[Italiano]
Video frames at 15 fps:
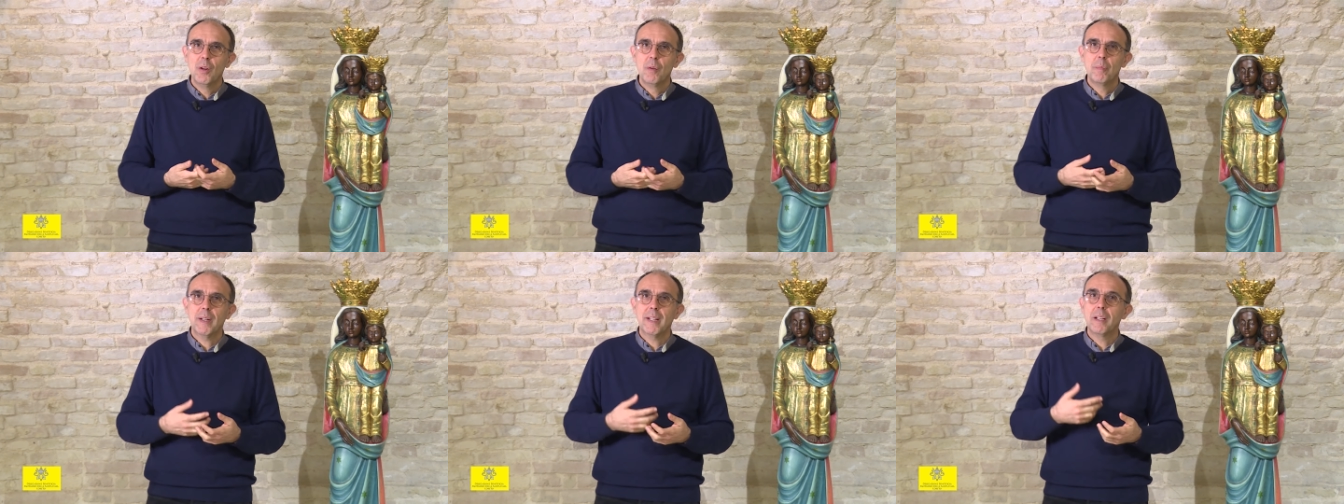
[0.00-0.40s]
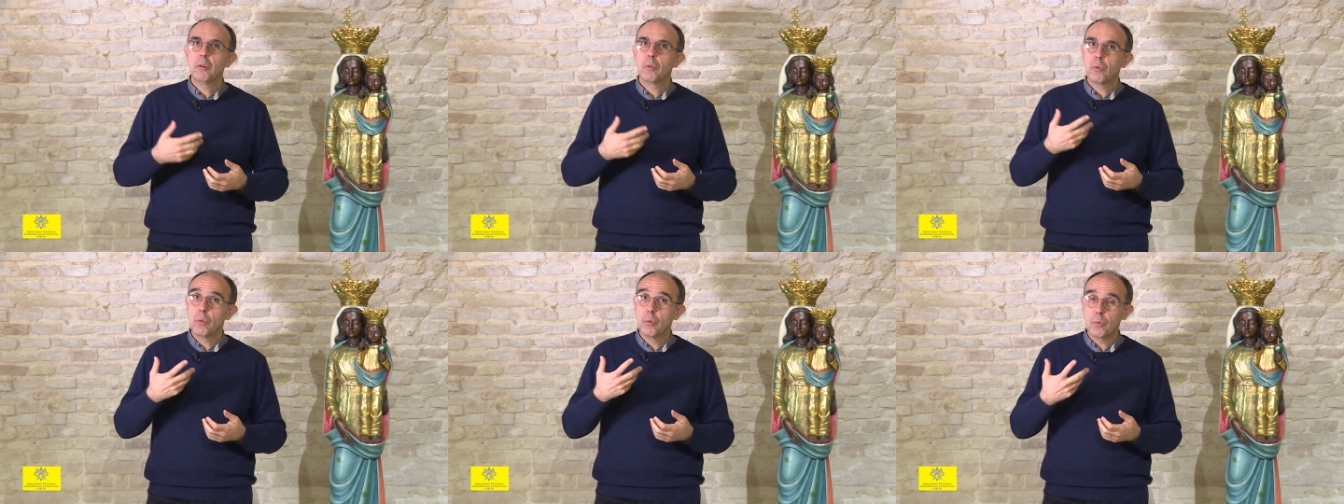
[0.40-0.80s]
perché
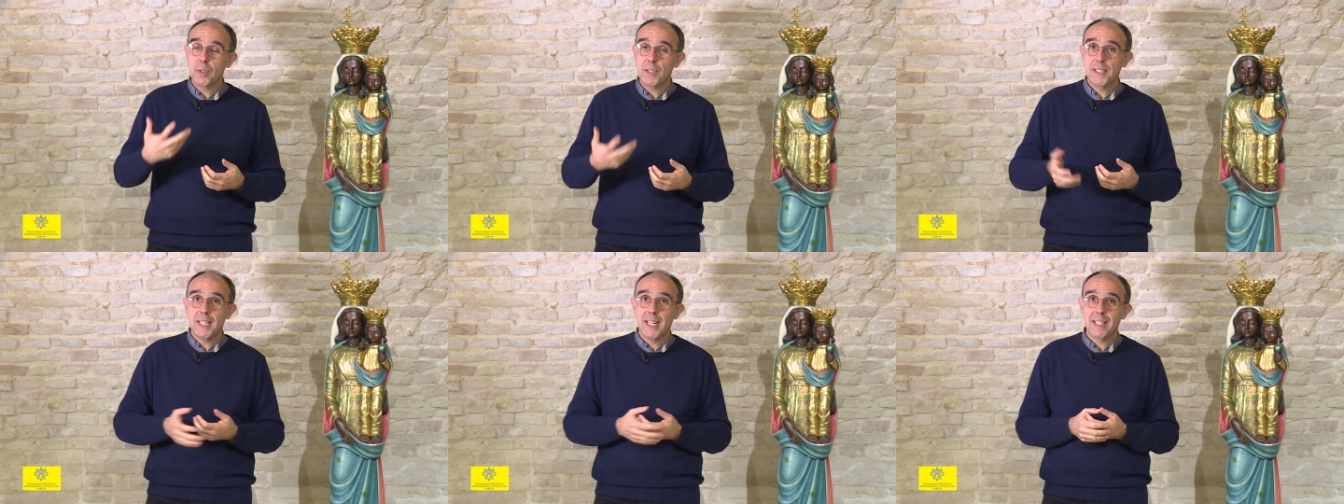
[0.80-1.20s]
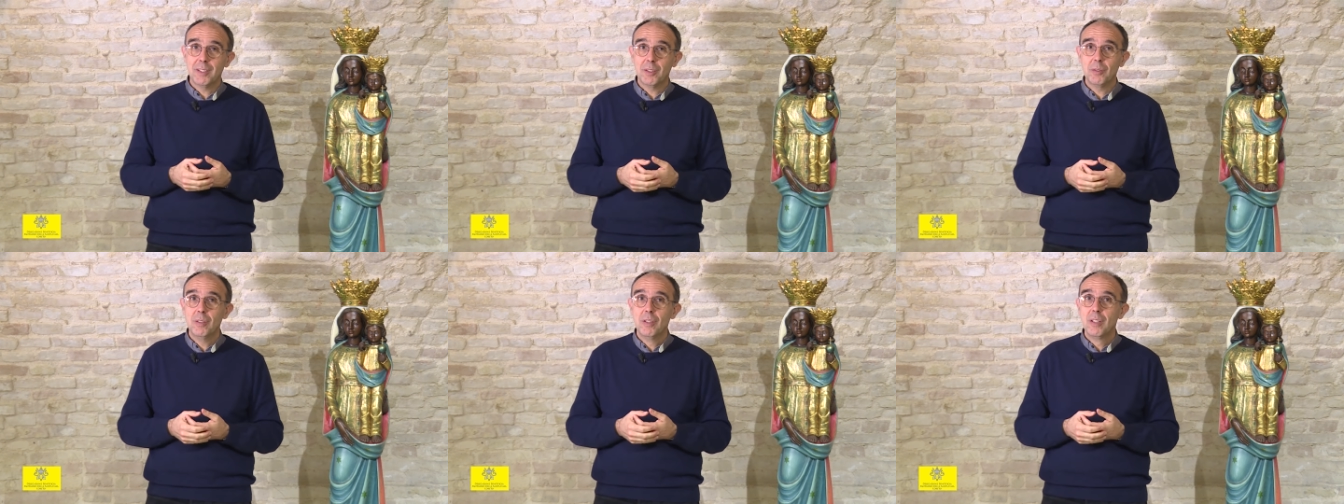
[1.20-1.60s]
l'ho
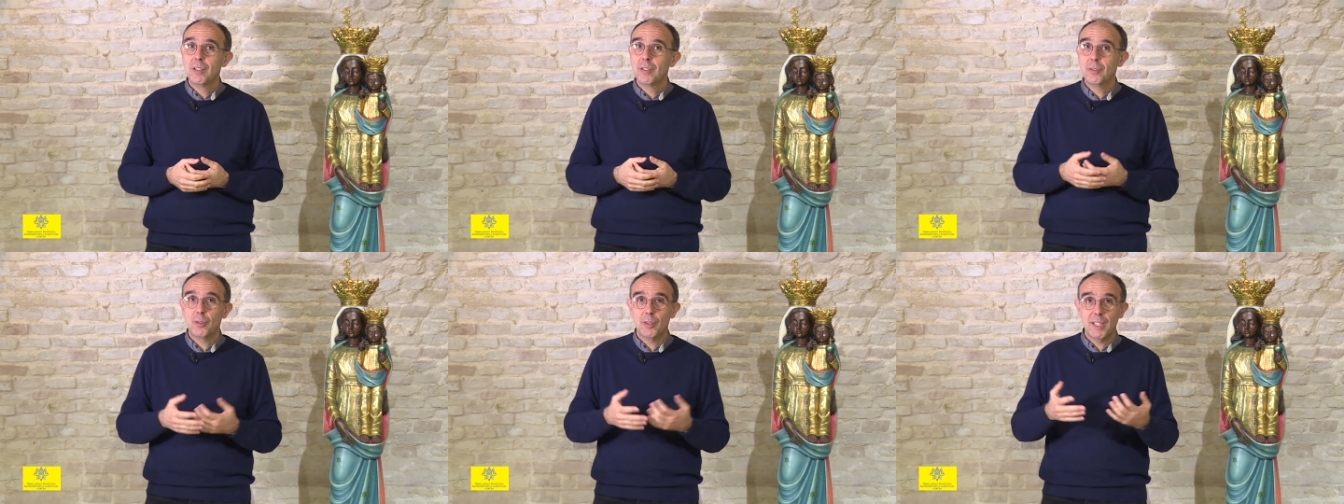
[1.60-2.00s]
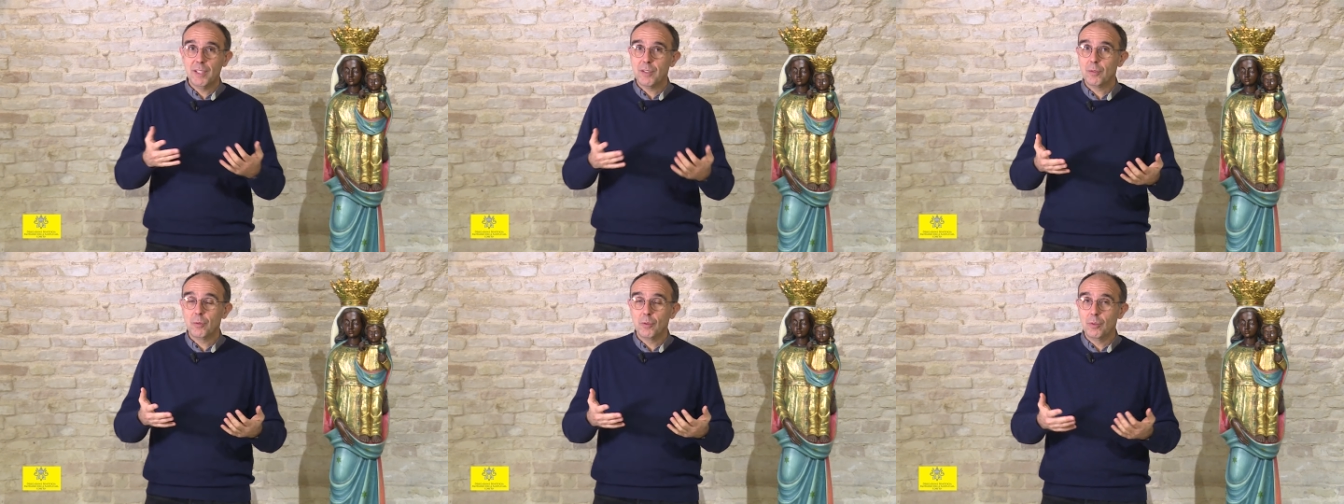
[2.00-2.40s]
conquistato non è
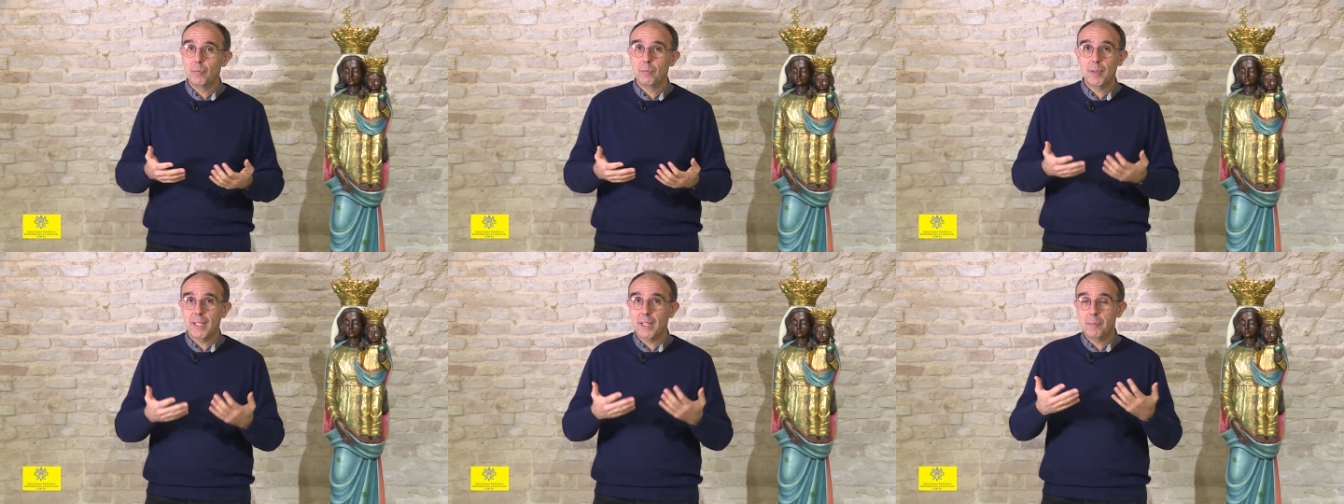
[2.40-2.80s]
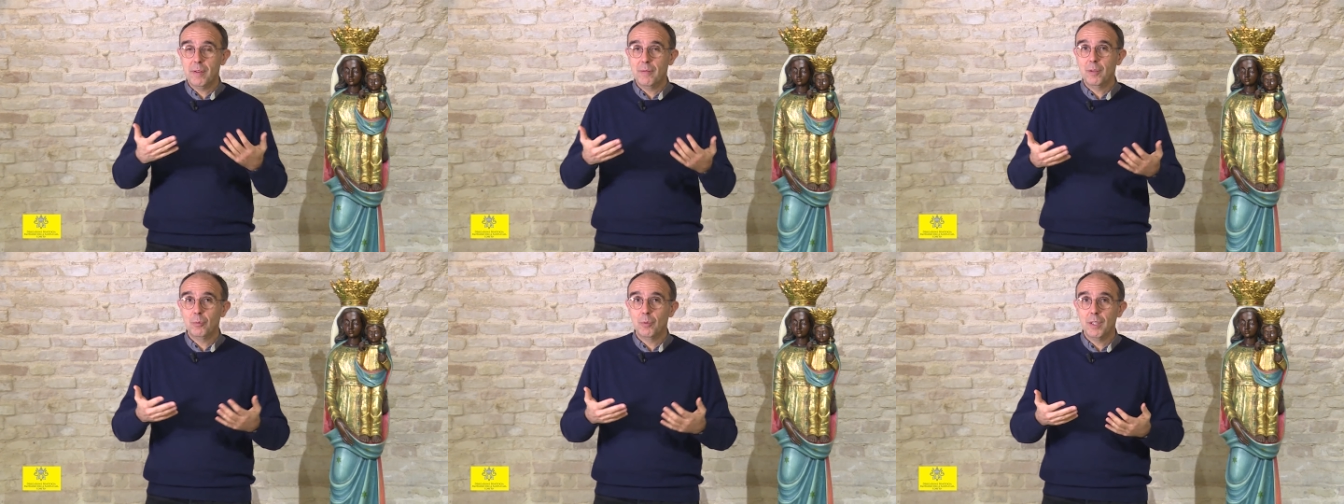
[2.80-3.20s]
solo perché mi
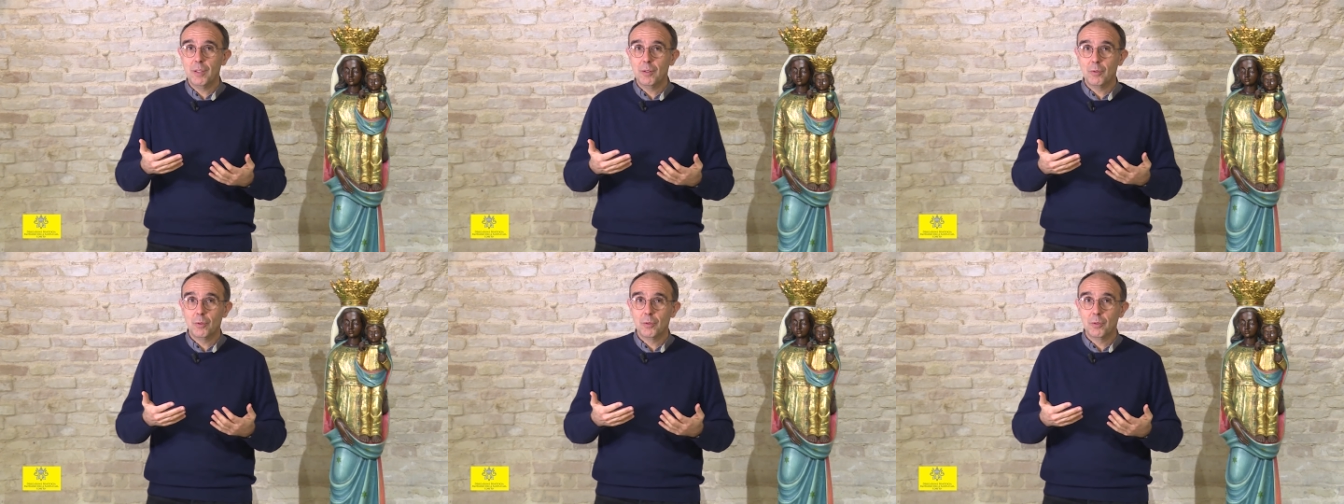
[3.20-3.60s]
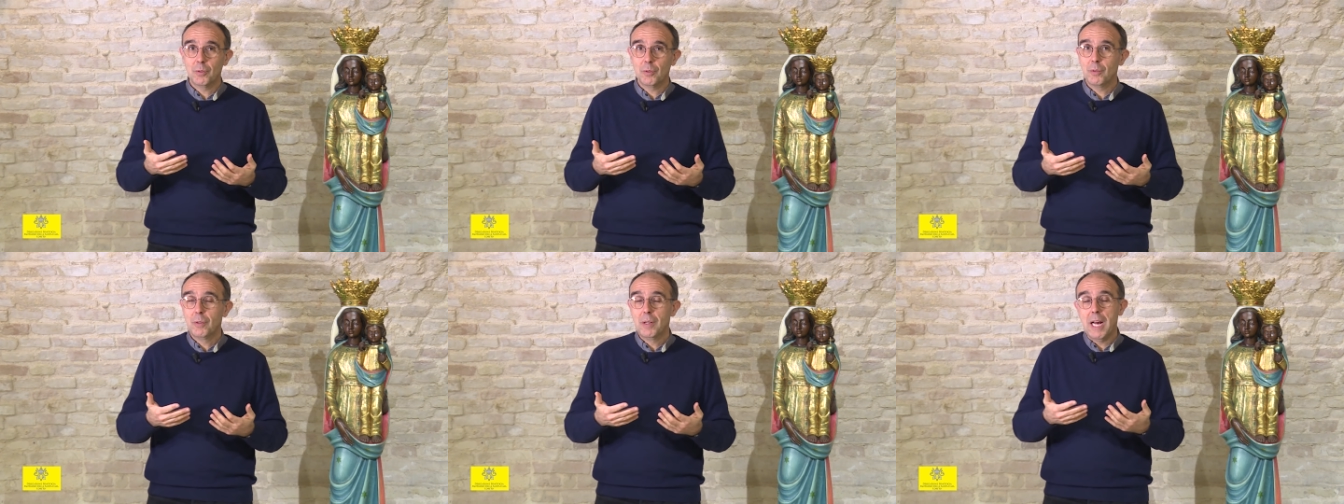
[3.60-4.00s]
è venuto
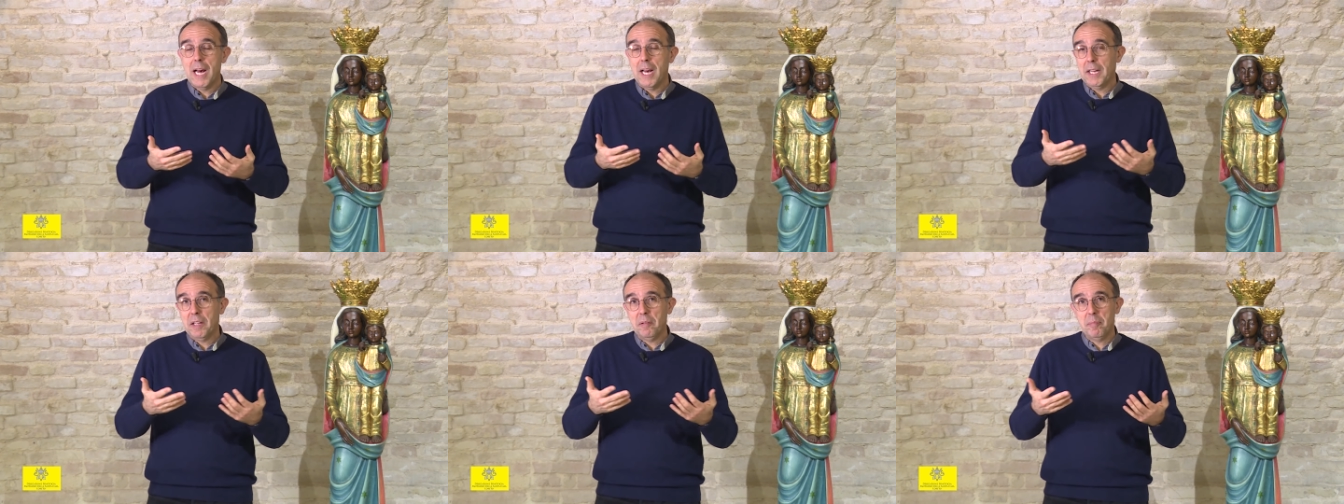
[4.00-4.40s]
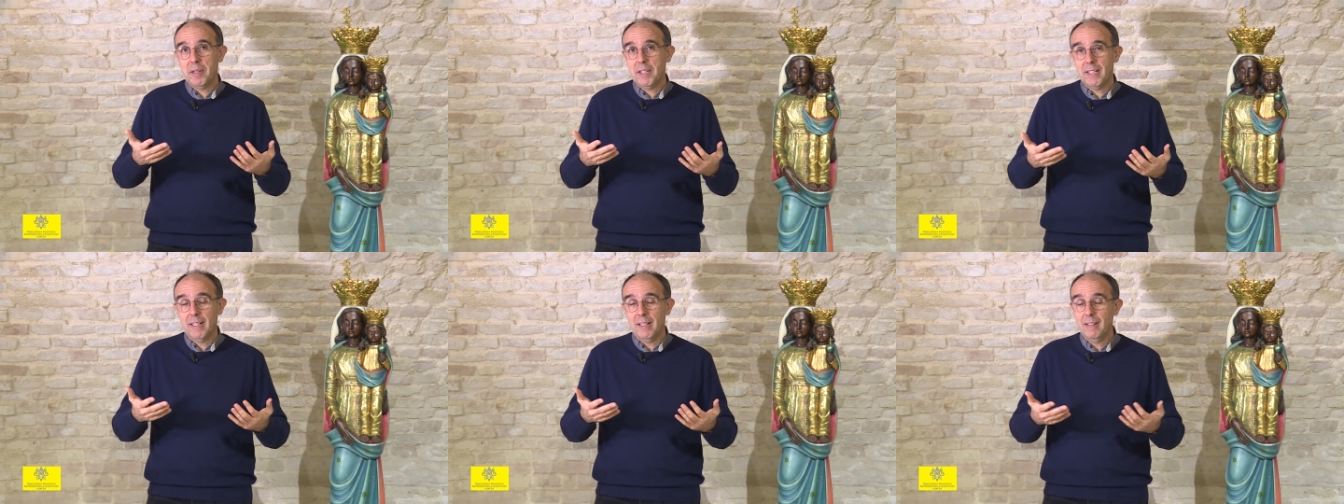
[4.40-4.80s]
incontro, anche
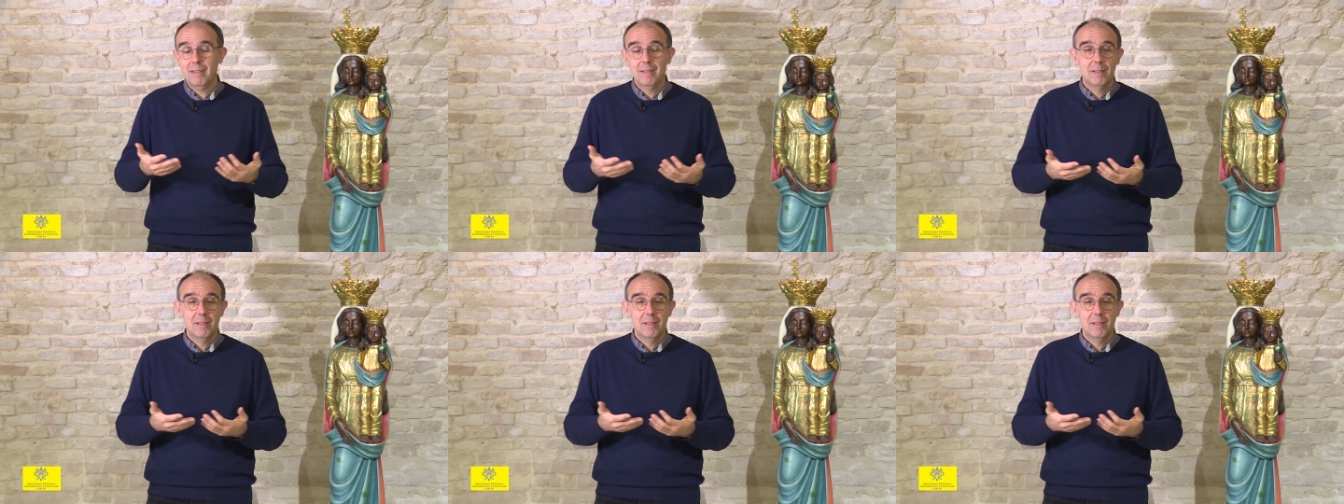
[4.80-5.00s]
perché